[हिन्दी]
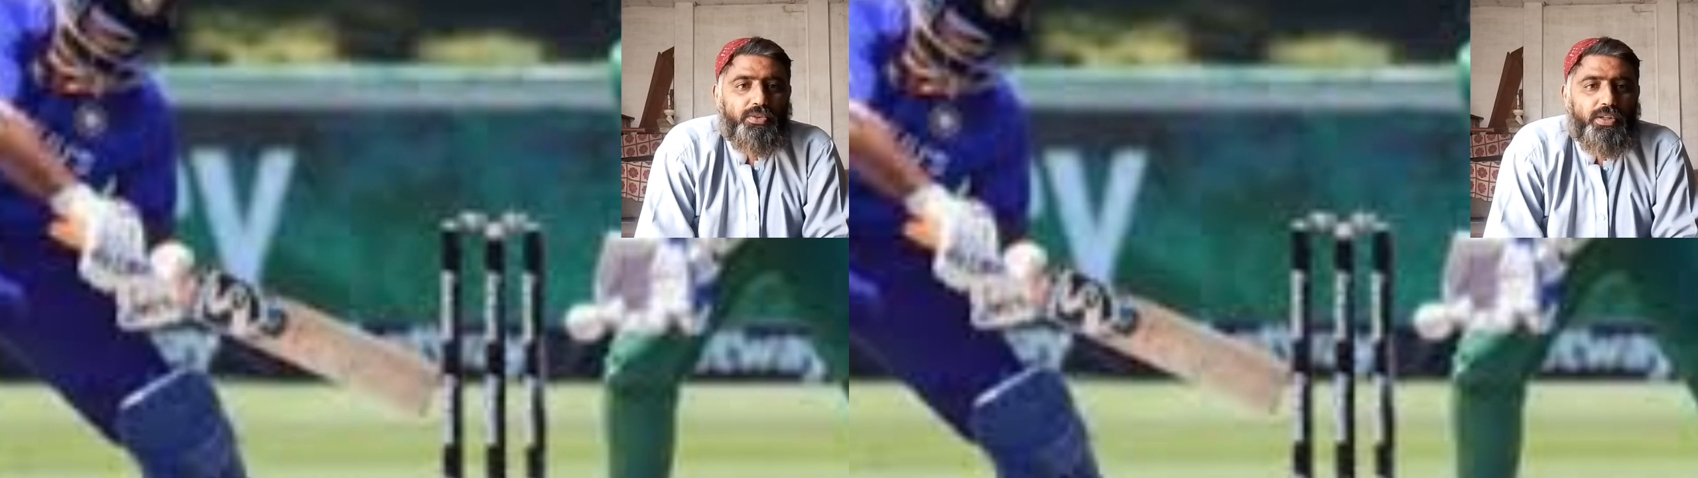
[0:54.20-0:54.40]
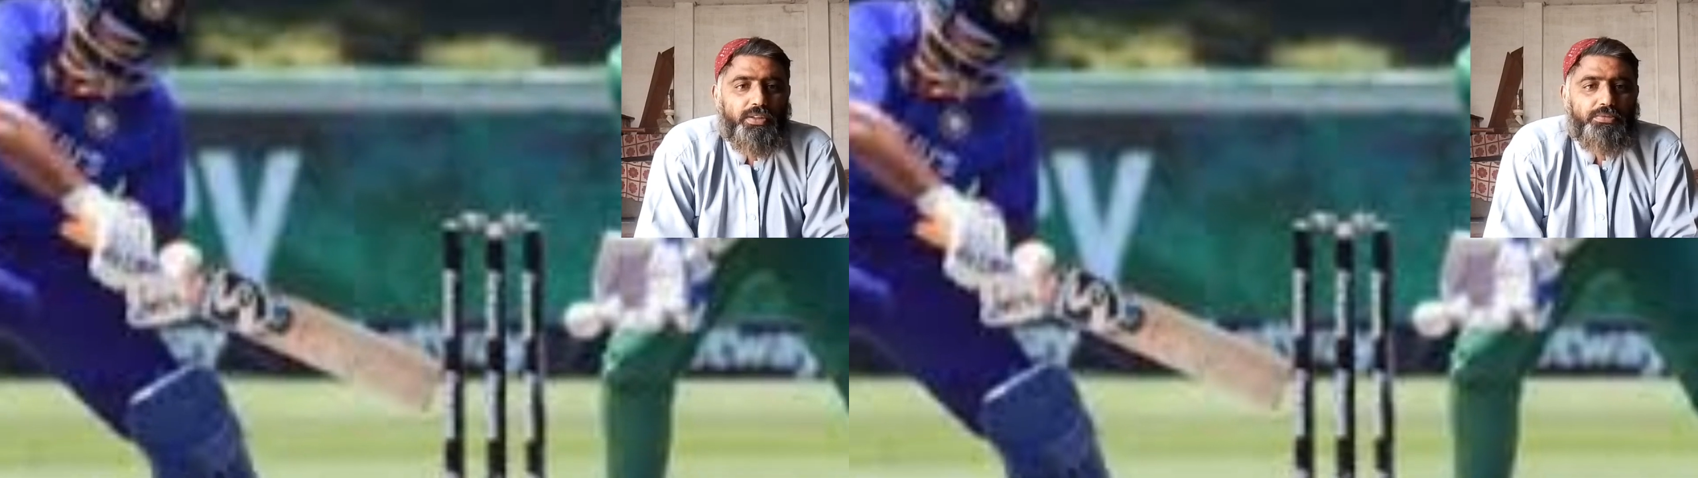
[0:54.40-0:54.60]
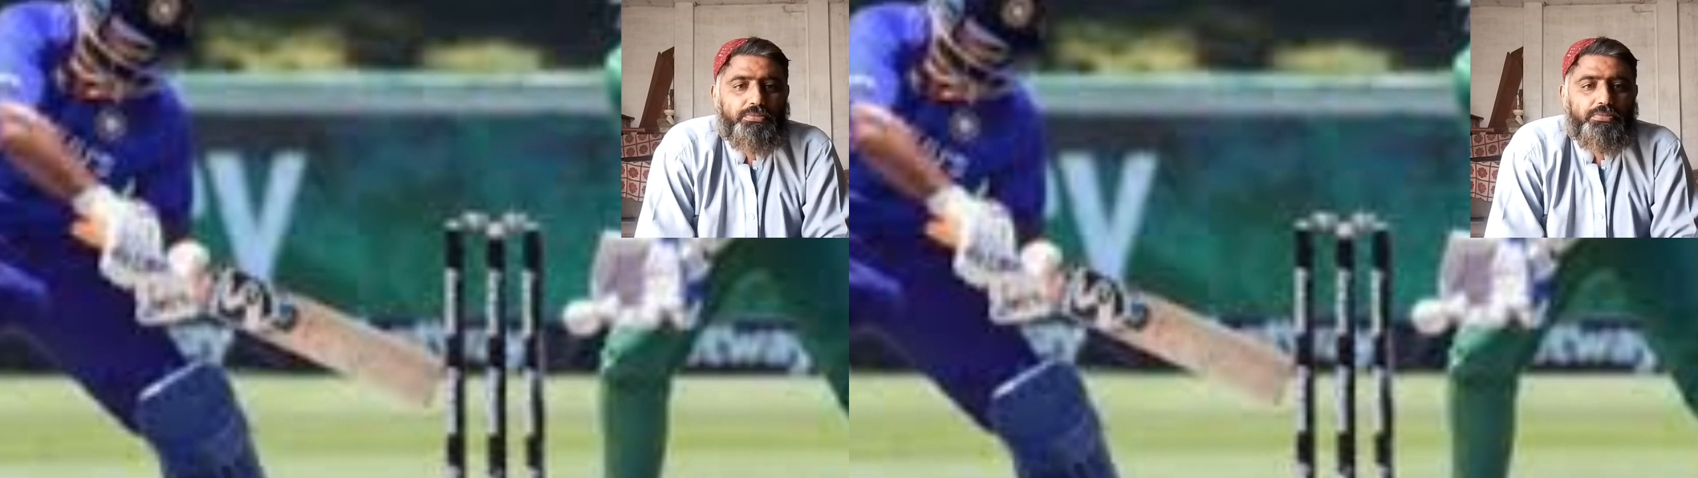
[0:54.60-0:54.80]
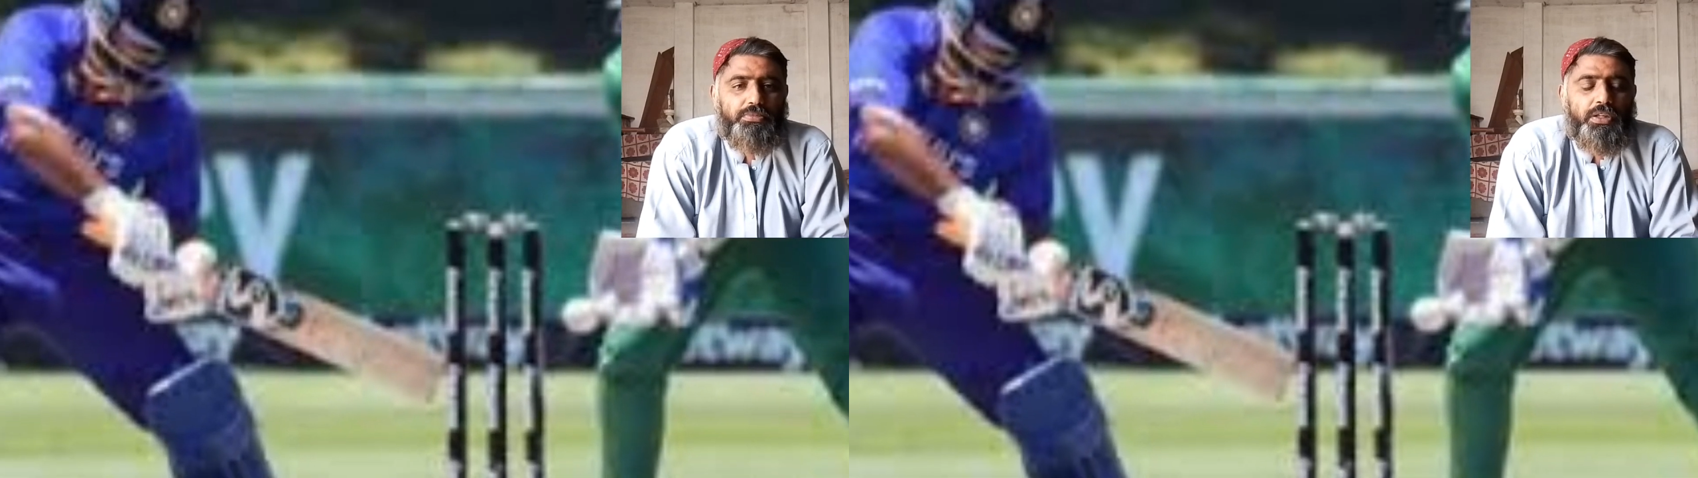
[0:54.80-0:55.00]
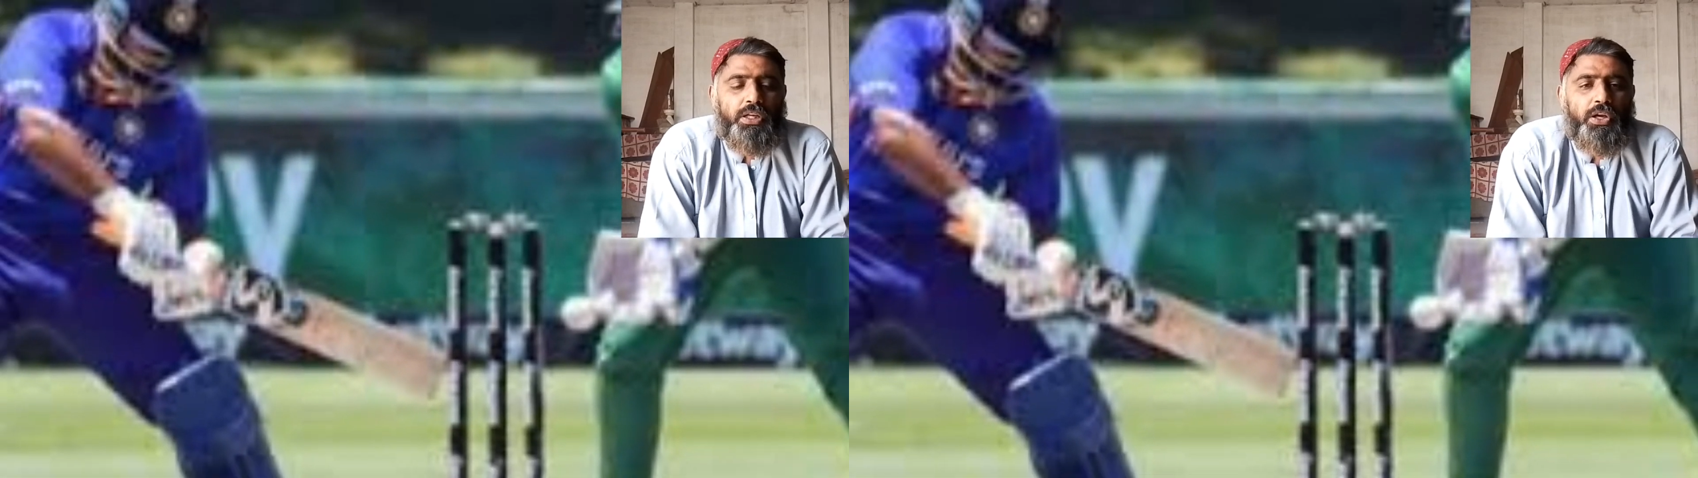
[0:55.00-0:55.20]
क्योंकि
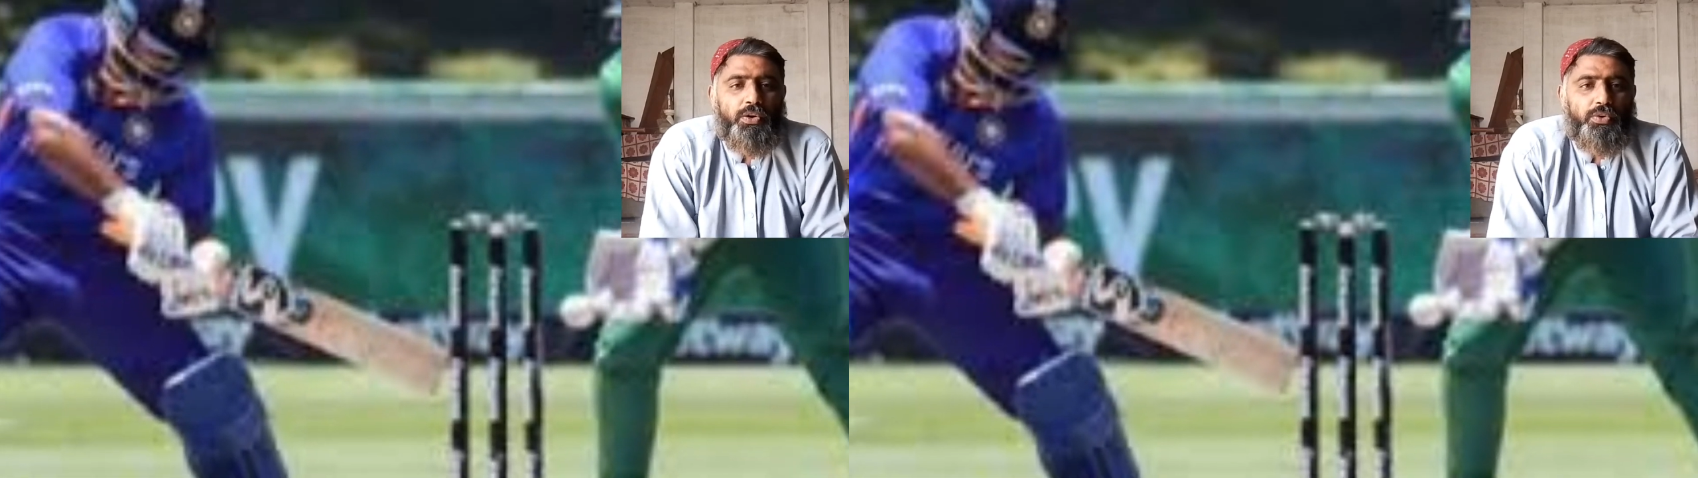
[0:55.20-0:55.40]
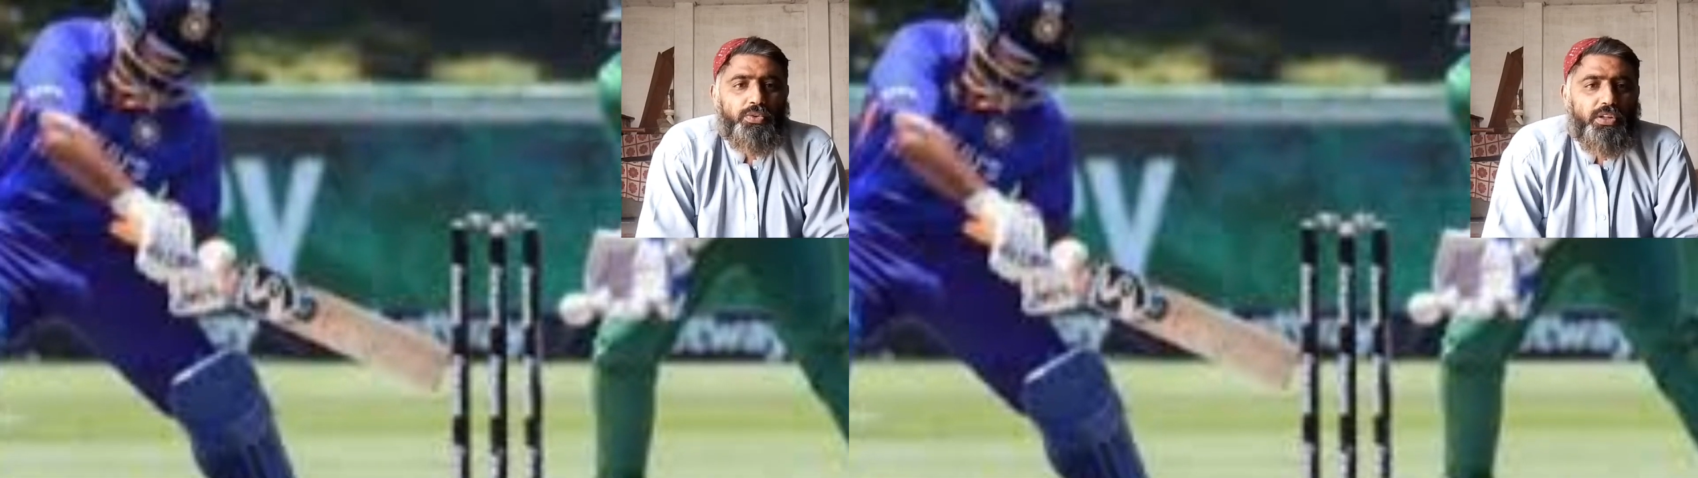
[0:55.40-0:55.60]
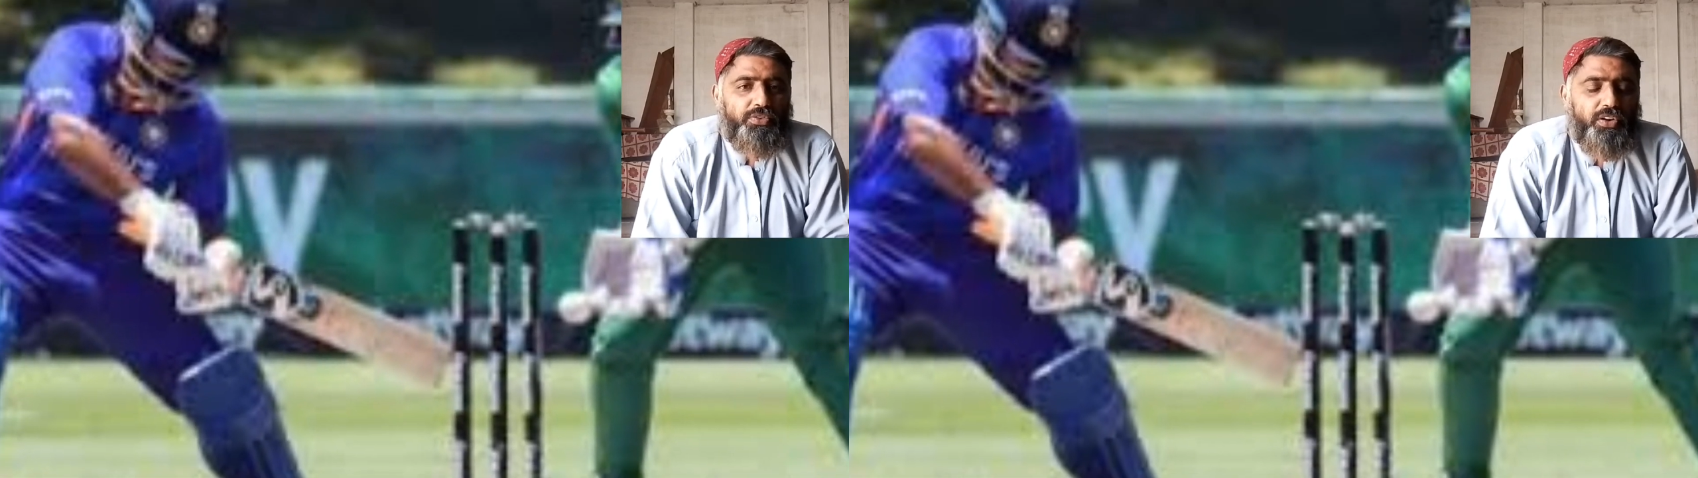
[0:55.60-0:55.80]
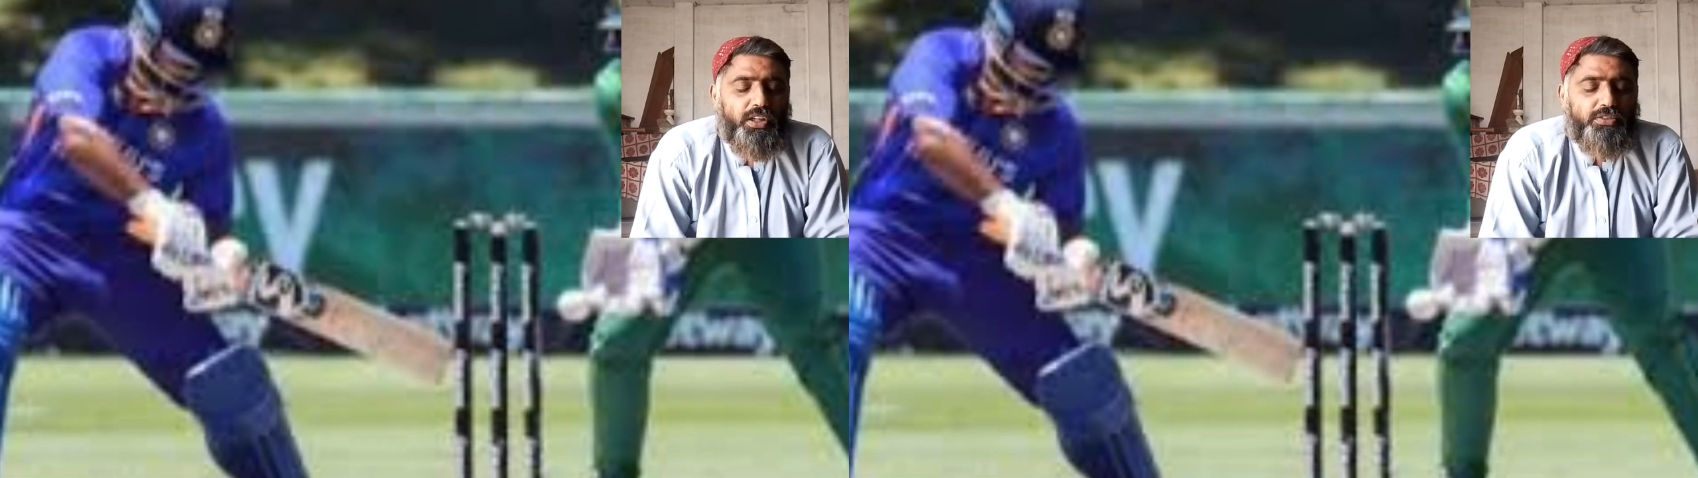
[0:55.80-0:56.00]
उनके फास्ट